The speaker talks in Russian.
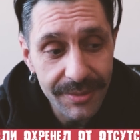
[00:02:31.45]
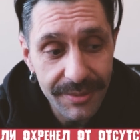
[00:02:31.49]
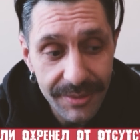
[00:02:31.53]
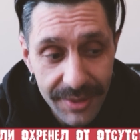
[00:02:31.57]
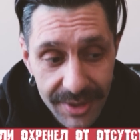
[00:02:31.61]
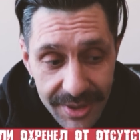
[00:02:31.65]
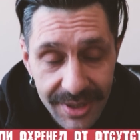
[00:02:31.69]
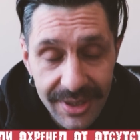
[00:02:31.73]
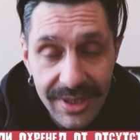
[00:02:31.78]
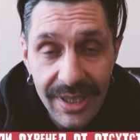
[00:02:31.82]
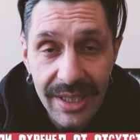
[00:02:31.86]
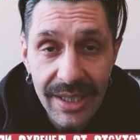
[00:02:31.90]

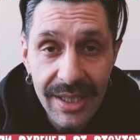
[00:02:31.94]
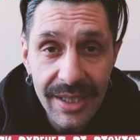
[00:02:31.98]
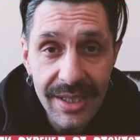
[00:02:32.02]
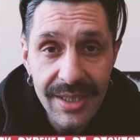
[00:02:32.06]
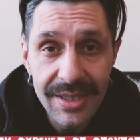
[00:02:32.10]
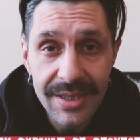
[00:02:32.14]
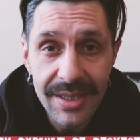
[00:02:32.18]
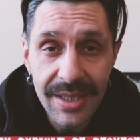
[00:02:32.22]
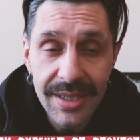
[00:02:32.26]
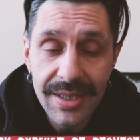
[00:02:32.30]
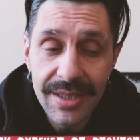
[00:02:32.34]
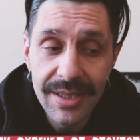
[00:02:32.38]
Видел
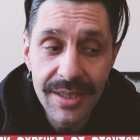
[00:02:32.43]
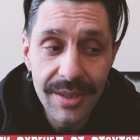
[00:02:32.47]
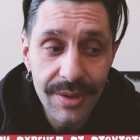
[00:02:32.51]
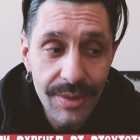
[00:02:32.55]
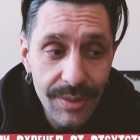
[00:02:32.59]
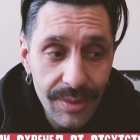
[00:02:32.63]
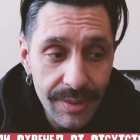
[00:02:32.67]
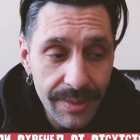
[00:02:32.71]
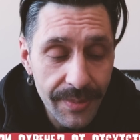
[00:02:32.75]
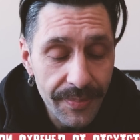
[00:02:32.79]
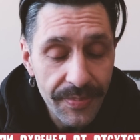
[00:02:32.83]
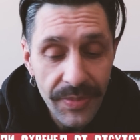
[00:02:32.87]
такие статьи,
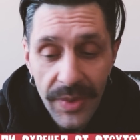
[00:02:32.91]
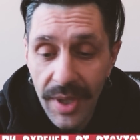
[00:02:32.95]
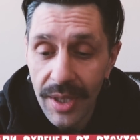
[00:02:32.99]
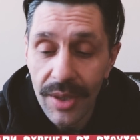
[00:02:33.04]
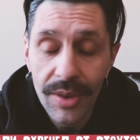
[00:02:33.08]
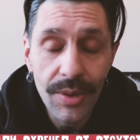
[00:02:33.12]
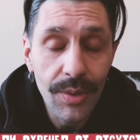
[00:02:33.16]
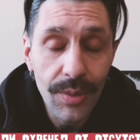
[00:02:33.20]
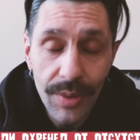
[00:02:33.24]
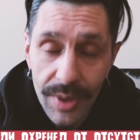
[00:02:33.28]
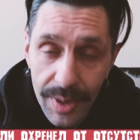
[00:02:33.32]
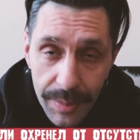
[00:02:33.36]
но,
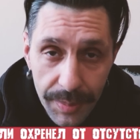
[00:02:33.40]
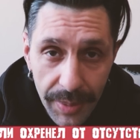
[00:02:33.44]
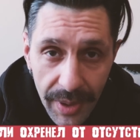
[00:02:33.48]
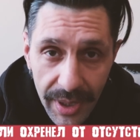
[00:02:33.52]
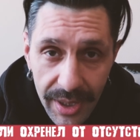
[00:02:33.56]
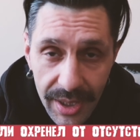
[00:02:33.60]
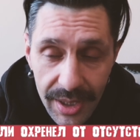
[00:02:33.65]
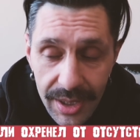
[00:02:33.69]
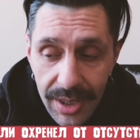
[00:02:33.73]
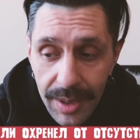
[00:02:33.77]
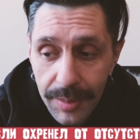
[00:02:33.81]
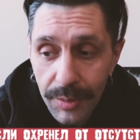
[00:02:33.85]
но не
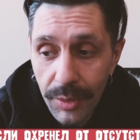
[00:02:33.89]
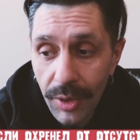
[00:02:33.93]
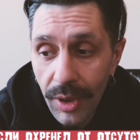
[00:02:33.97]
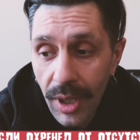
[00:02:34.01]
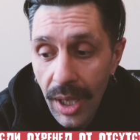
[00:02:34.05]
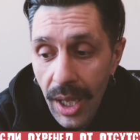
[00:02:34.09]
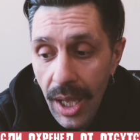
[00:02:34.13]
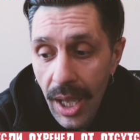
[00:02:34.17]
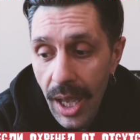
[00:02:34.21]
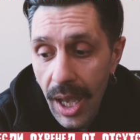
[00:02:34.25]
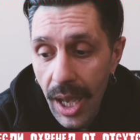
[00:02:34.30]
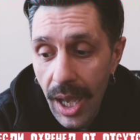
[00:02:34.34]

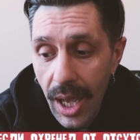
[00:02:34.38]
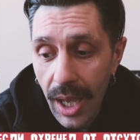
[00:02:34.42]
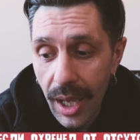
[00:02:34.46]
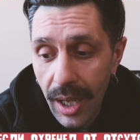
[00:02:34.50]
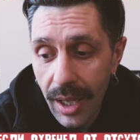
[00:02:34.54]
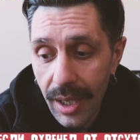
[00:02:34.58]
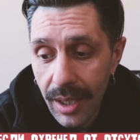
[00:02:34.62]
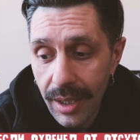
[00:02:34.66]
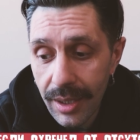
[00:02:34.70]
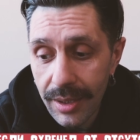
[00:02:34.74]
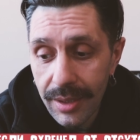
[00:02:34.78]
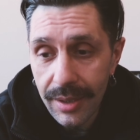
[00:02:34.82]
поэтому,
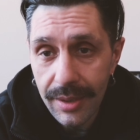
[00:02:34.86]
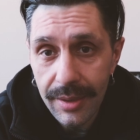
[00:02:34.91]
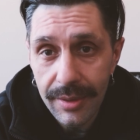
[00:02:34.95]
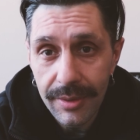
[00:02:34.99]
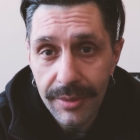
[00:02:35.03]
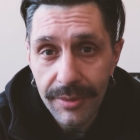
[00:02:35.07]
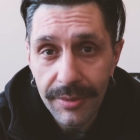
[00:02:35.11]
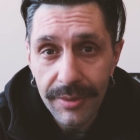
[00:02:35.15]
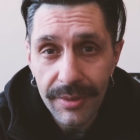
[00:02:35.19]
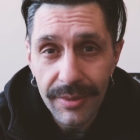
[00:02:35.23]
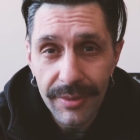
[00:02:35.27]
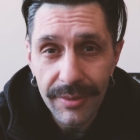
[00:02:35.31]
а
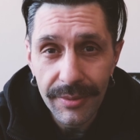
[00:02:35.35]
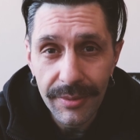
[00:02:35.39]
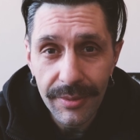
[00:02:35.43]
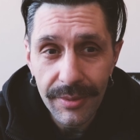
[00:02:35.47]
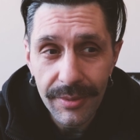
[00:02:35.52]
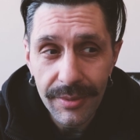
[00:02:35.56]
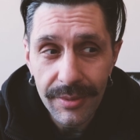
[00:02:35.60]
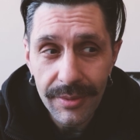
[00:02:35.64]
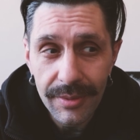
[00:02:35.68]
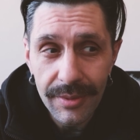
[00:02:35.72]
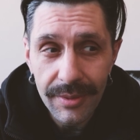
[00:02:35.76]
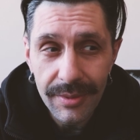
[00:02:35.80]

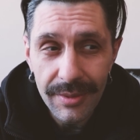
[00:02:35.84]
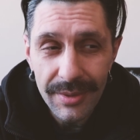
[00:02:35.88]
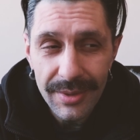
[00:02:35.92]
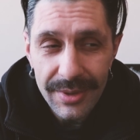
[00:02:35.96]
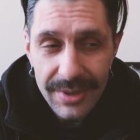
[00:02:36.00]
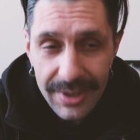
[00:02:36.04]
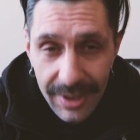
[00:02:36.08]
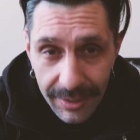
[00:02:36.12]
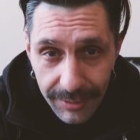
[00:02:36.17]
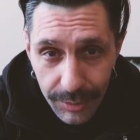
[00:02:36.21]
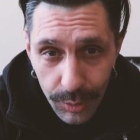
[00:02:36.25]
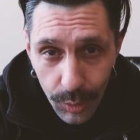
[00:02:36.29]

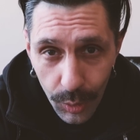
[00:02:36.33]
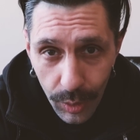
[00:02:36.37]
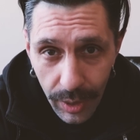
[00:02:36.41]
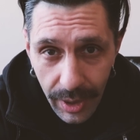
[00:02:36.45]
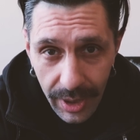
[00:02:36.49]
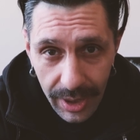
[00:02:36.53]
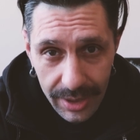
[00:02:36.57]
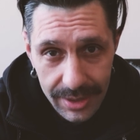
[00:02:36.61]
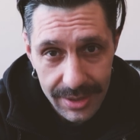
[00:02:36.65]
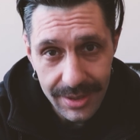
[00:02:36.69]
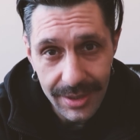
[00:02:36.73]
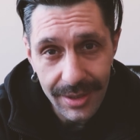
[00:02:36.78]
давно
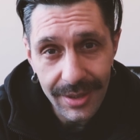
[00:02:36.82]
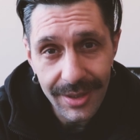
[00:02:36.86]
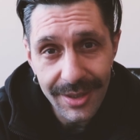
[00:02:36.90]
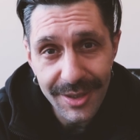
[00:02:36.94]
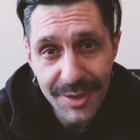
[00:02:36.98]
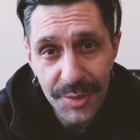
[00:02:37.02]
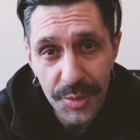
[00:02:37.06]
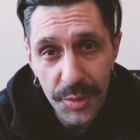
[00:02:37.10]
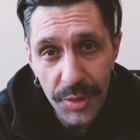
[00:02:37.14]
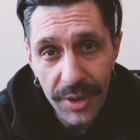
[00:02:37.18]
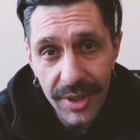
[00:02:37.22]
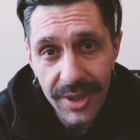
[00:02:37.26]

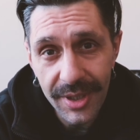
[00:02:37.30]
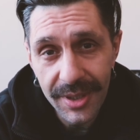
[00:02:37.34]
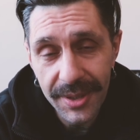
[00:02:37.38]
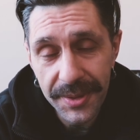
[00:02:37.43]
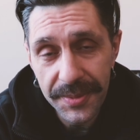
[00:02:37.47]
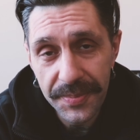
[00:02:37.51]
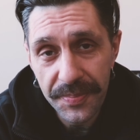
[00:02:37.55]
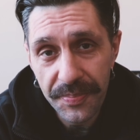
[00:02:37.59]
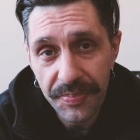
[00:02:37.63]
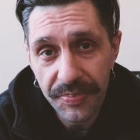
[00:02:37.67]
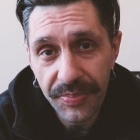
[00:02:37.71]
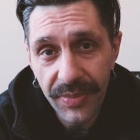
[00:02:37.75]
хотелось
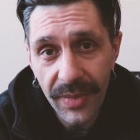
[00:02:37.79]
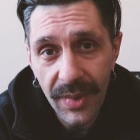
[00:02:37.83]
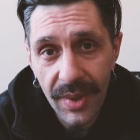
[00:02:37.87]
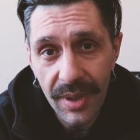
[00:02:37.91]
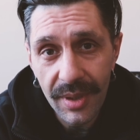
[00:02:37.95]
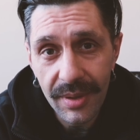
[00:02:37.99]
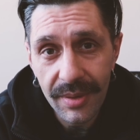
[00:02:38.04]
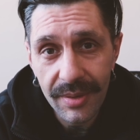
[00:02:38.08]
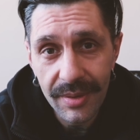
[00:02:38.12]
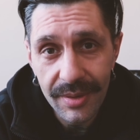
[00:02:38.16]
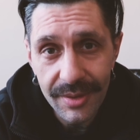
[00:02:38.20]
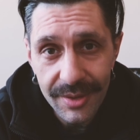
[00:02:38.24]
мне
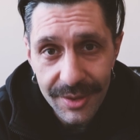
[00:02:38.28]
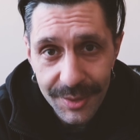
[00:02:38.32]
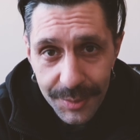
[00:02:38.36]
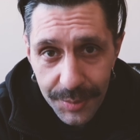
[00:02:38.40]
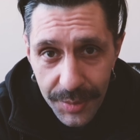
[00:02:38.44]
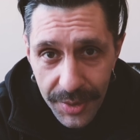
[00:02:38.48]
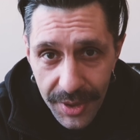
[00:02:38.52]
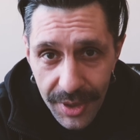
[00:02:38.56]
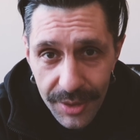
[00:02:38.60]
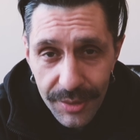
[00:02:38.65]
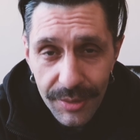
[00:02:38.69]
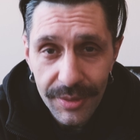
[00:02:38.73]

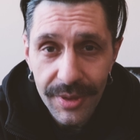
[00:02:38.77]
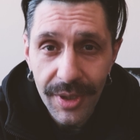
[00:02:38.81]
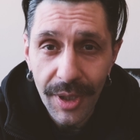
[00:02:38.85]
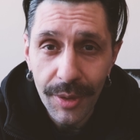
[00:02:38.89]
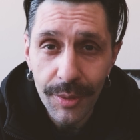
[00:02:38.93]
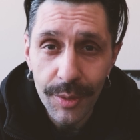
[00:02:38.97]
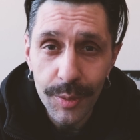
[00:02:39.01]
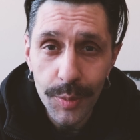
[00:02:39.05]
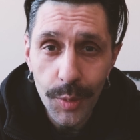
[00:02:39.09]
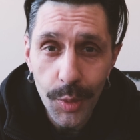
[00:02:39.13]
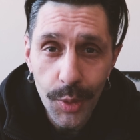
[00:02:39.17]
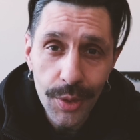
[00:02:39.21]
сбрить вот
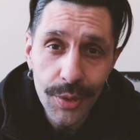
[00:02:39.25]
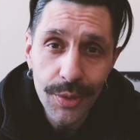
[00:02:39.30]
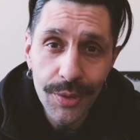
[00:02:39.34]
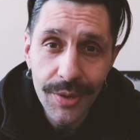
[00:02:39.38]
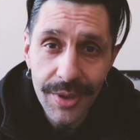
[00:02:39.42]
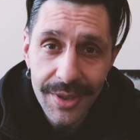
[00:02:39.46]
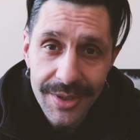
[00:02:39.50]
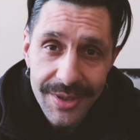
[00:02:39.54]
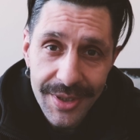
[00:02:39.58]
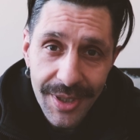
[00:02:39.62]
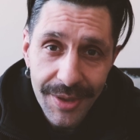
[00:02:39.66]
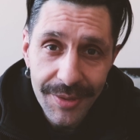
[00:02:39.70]
так вот
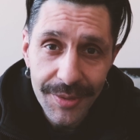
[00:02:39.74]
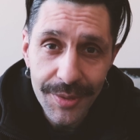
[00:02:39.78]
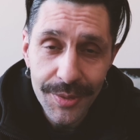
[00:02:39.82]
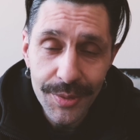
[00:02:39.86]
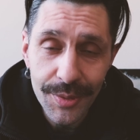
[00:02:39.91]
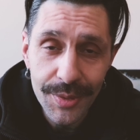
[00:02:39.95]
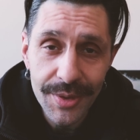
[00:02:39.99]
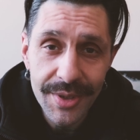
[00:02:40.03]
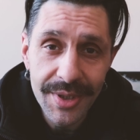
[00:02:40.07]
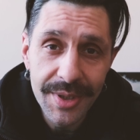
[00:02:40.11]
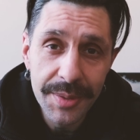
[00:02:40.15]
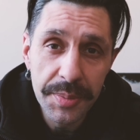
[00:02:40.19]
бороду и
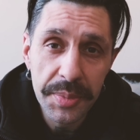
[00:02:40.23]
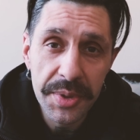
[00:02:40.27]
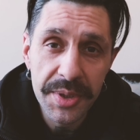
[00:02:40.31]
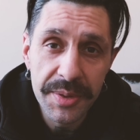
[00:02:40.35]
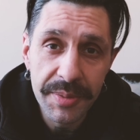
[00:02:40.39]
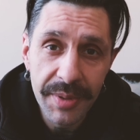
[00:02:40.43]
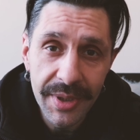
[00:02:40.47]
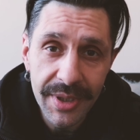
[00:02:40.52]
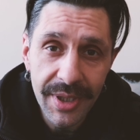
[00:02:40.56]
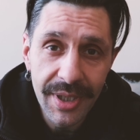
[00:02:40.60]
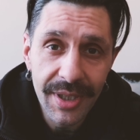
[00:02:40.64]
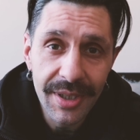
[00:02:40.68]
оставить усы,
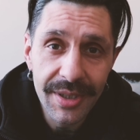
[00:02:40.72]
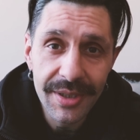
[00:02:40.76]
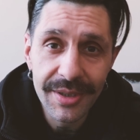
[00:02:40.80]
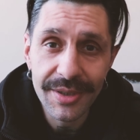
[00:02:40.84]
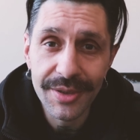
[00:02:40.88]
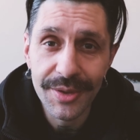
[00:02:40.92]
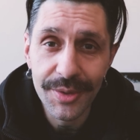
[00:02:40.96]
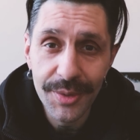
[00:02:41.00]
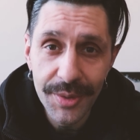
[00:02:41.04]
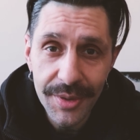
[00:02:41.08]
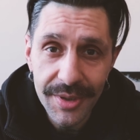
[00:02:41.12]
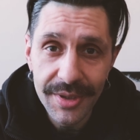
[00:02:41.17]
посмотрите,
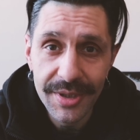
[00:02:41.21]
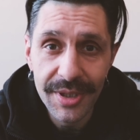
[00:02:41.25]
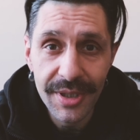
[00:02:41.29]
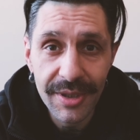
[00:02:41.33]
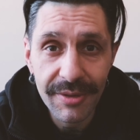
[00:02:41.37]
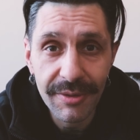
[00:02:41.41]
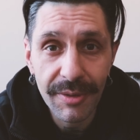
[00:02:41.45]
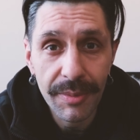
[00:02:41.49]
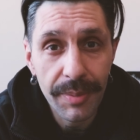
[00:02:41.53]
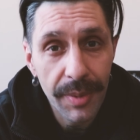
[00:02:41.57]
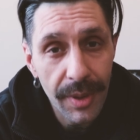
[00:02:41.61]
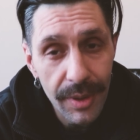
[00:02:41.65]
что из
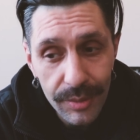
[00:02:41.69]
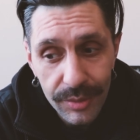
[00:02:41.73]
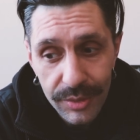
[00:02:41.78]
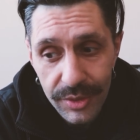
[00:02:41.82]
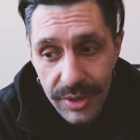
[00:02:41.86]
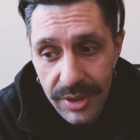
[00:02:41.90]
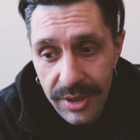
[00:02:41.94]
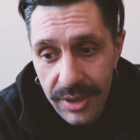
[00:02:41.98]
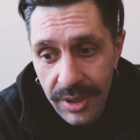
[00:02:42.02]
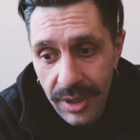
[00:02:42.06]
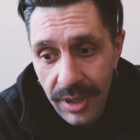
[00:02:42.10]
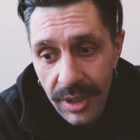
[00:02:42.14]
этого
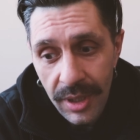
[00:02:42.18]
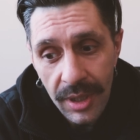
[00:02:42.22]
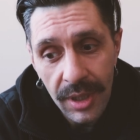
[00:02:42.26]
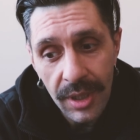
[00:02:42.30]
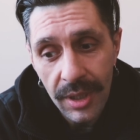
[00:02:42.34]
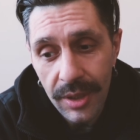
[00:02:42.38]
получится.